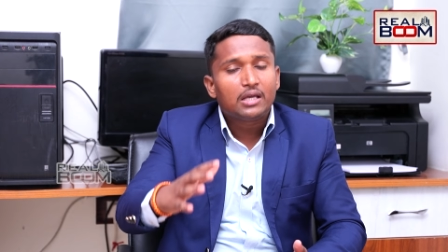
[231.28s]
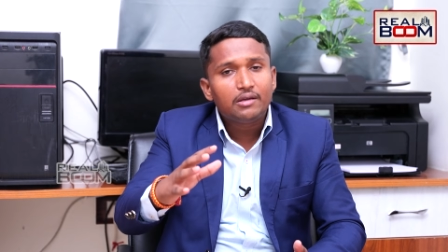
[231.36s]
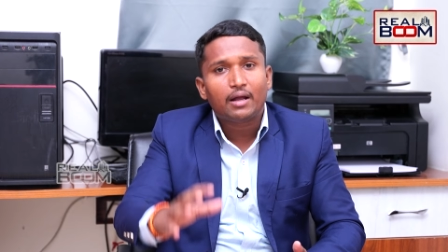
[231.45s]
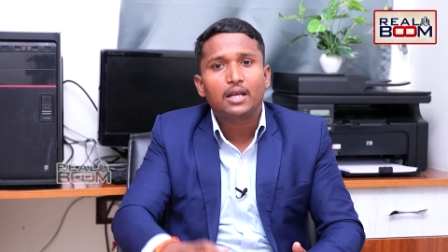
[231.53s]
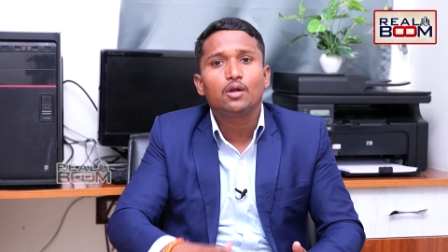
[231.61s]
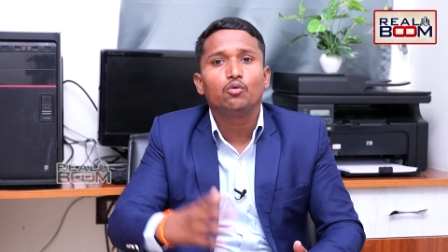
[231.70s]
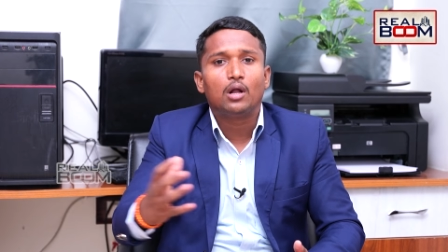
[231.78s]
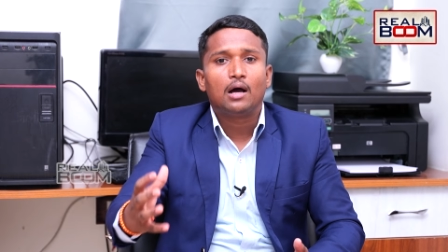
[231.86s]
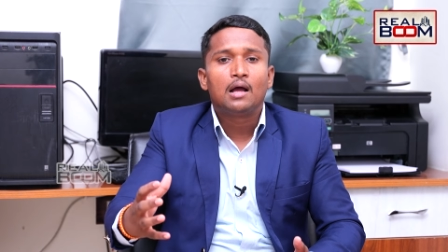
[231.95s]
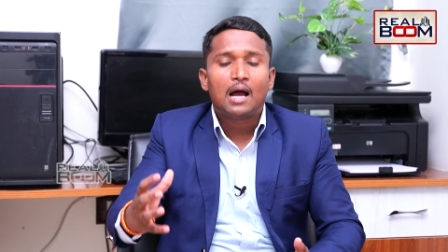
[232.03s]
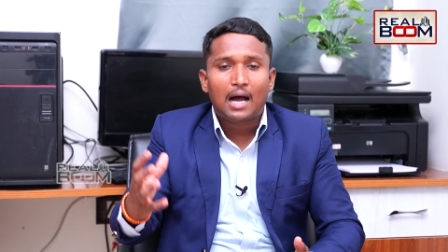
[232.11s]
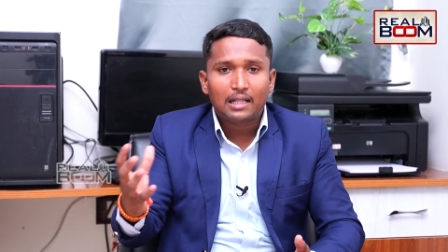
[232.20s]
ఇవన్నీ కూడా
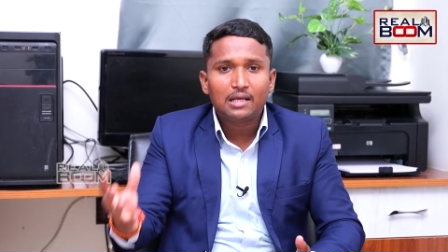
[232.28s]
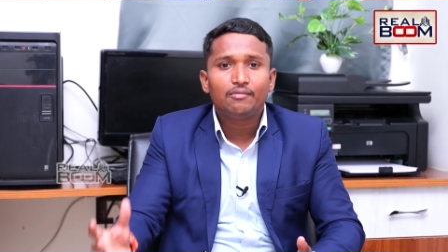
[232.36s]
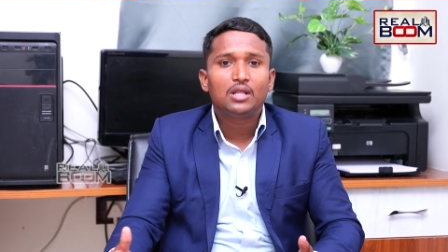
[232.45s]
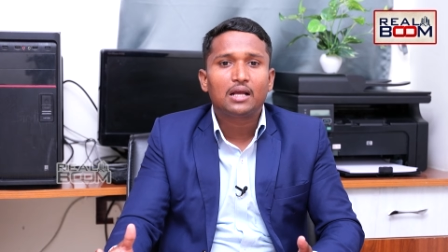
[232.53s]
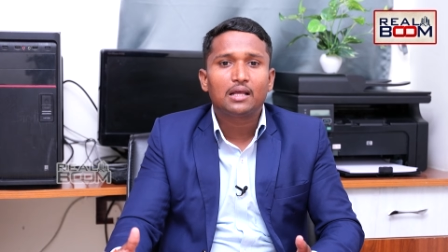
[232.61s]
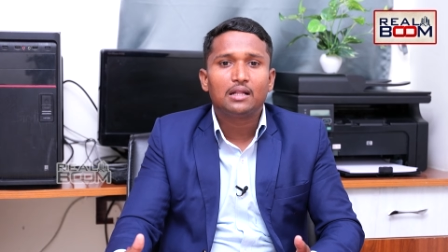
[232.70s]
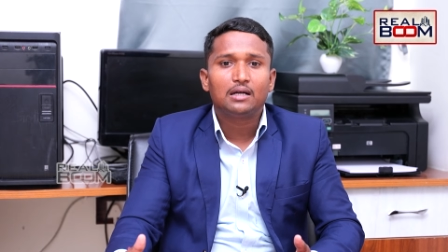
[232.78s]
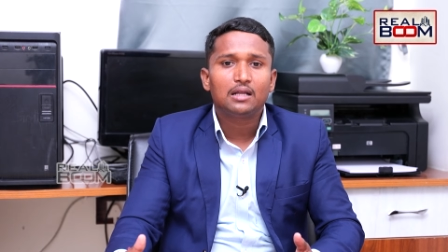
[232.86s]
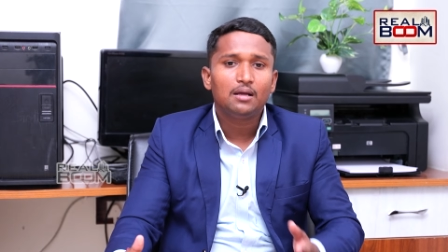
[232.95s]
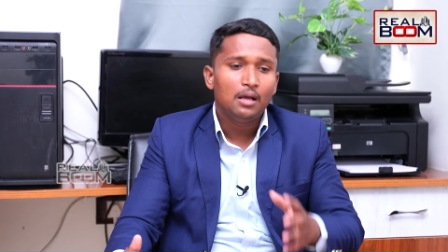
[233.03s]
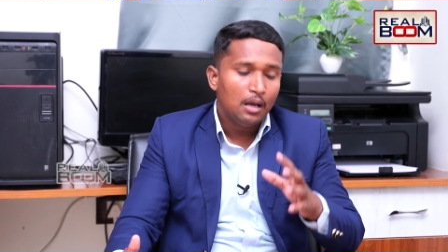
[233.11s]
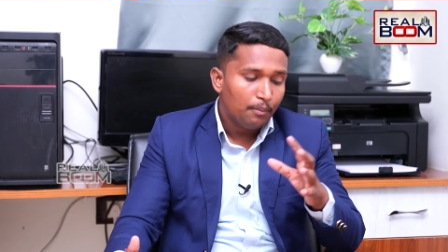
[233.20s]
అదేవిధంగా
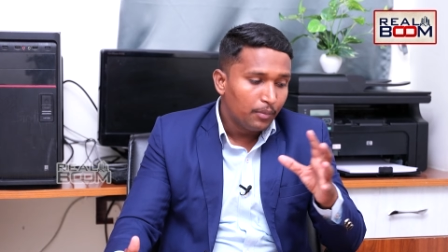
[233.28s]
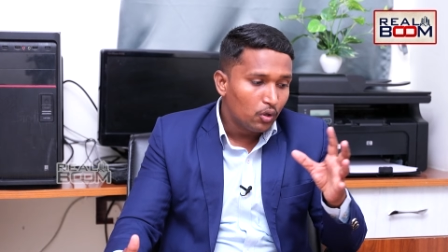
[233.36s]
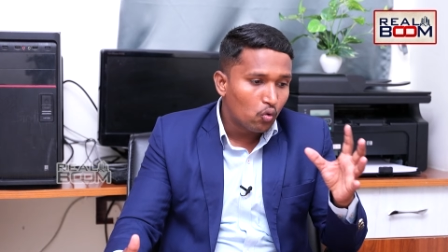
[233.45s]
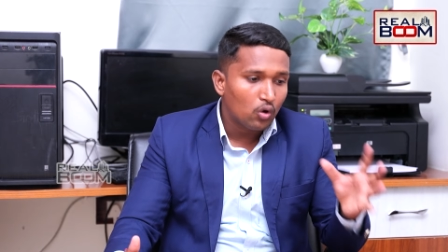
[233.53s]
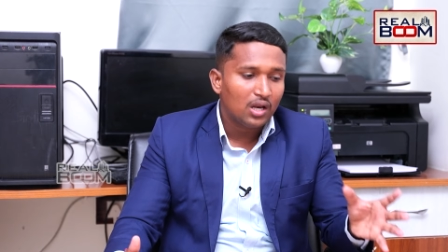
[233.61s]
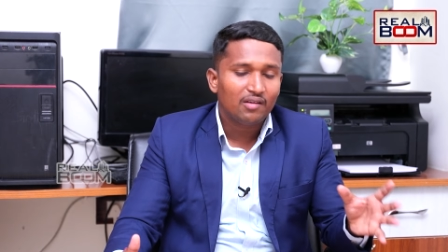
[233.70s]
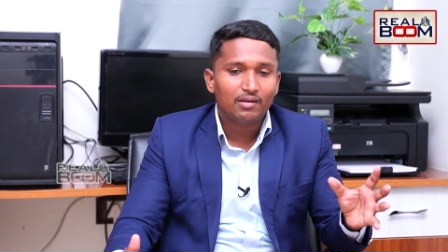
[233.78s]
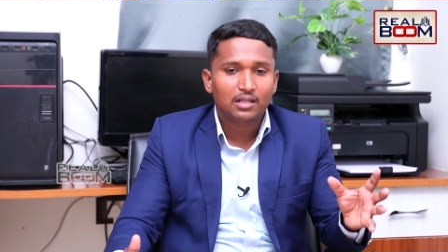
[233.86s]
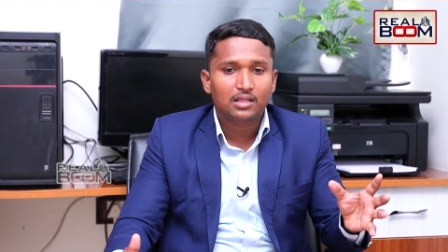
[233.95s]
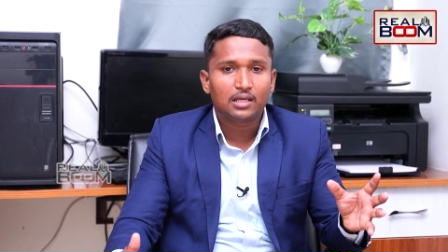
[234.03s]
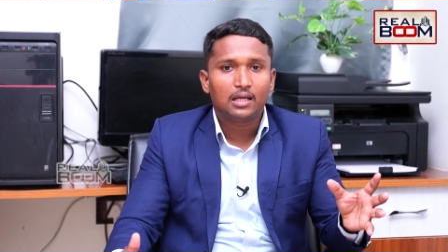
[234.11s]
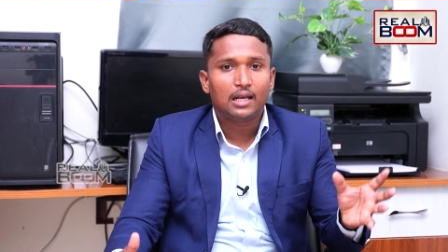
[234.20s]
ఏంటంటే మీరు కొనే
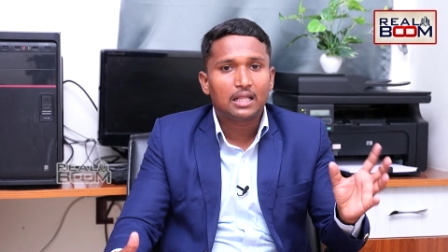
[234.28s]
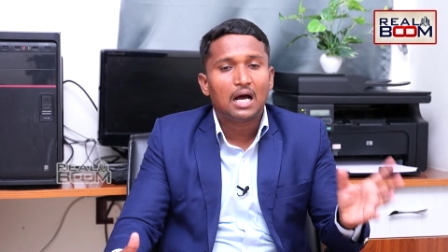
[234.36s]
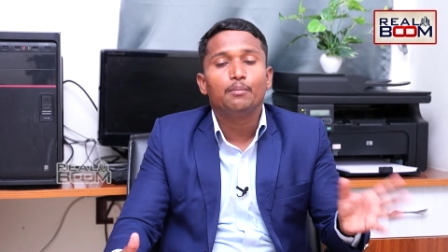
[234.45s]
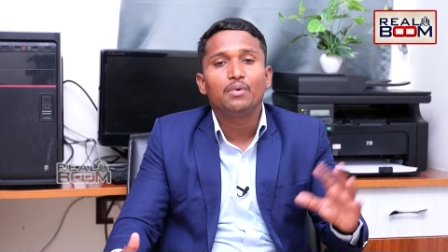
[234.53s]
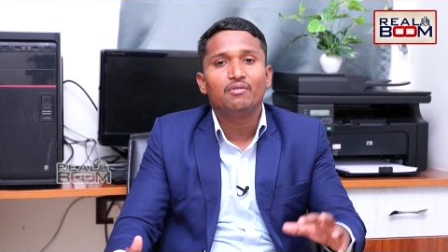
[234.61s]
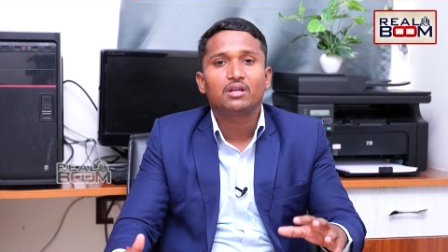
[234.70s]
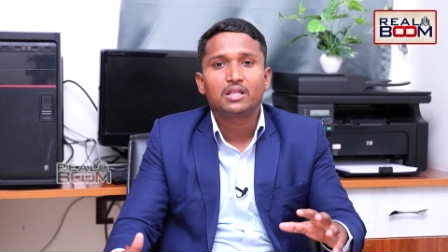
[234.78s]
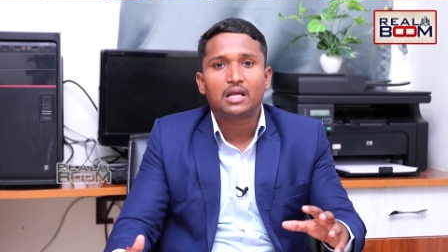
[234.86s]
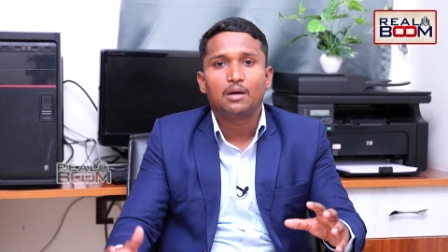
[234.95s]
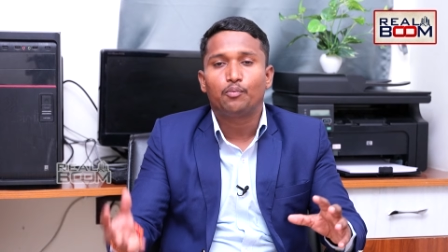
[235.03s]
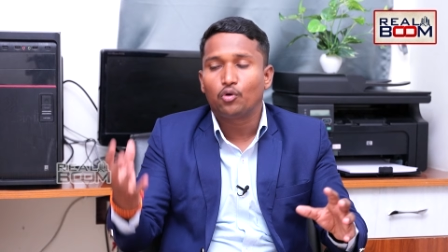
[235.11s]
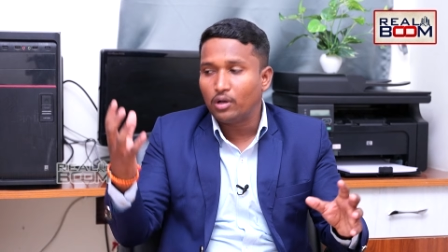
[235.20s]
వ్యక్తి లేదా అమ్మే వ్యక్తి
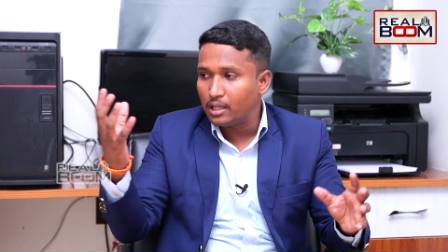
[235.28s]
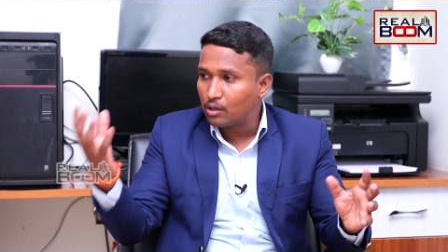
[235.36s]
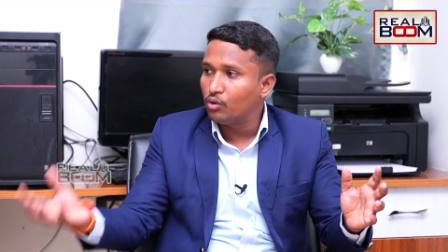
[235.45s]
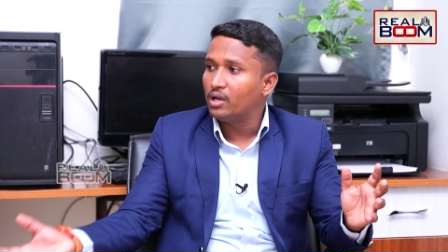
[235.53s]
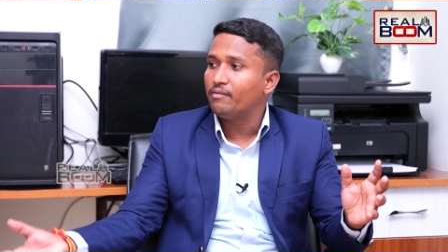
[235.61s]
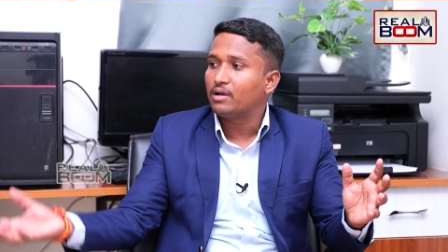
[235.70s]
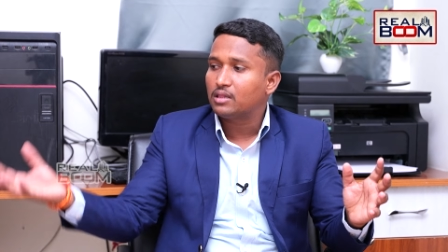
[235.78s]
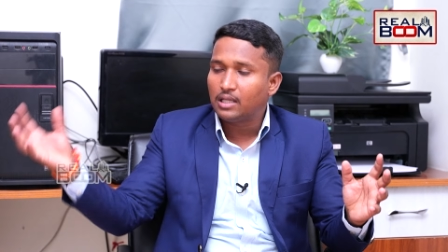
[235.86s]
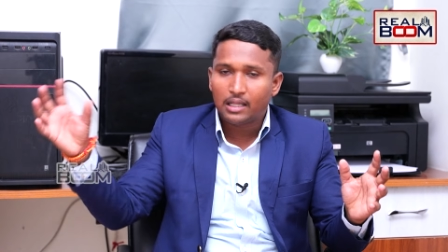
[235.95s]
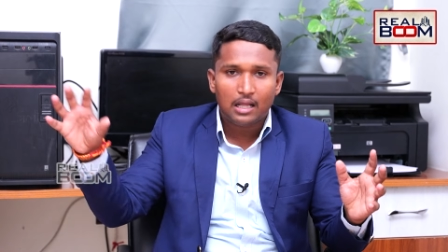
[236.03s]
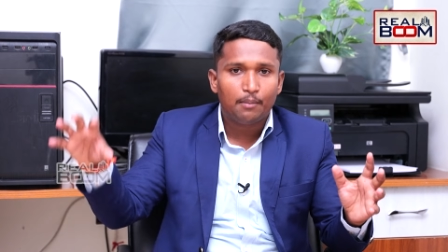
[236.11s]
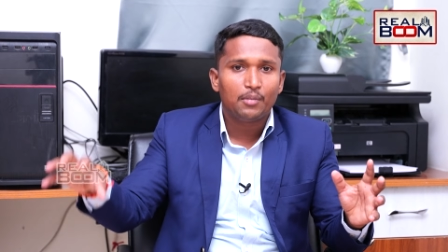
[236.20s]
అయినప్పుడు లేదా కొనే వ్యక్తి
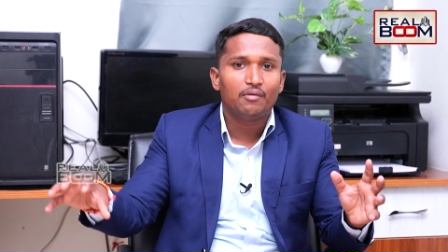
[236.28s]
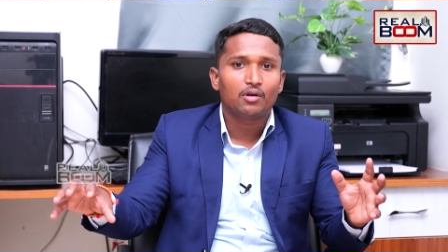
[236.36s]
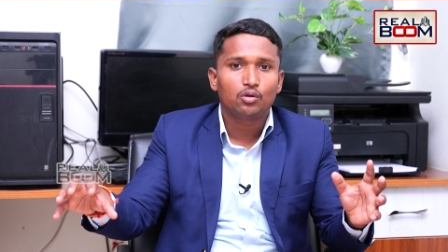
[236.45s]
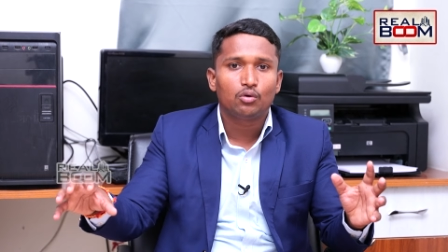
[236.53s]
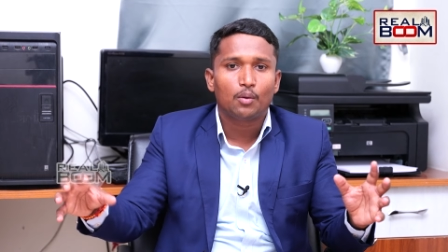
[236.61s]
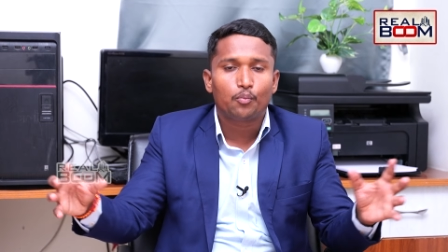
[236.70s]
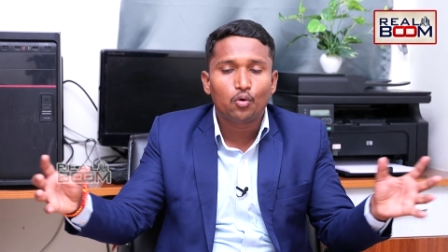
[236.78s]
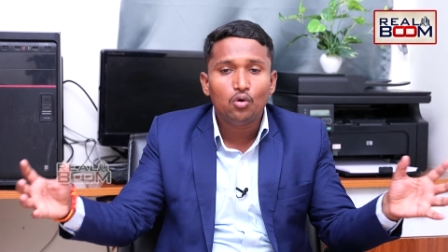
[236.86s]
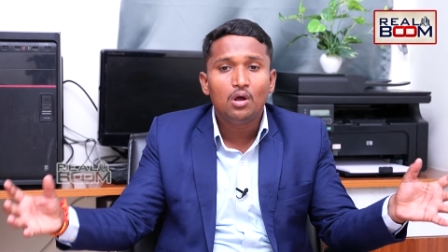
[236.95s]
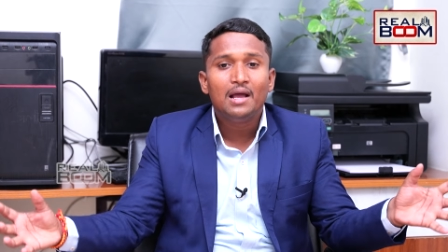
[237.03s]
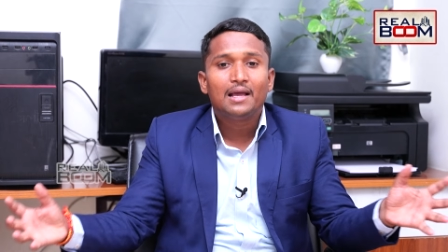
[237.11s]
లేదా అమ్మే వ్యక్తి ఉన్నప్పుడు